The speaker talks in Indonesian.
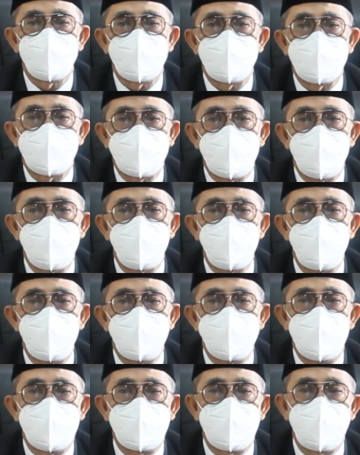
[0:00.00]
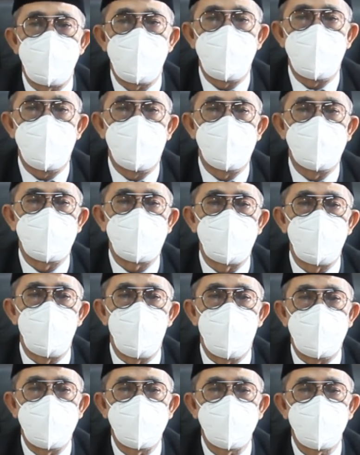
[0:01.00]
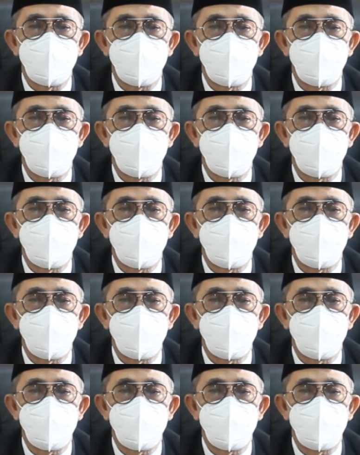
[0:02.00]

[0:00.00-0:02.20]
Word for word: tetap menjadi kebanggaan semua.